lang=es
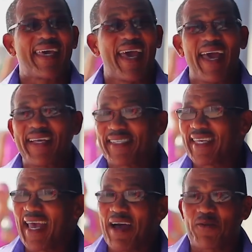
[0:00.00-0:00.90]
que
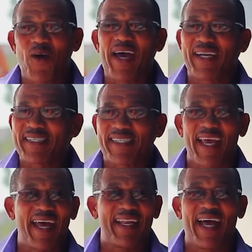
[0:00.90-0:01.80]
sea
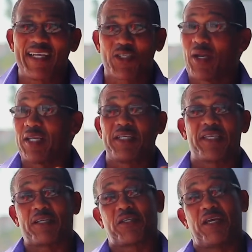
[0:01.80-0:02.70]
fuerza nacional, le
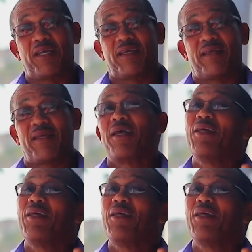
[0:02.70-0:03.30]
dice así,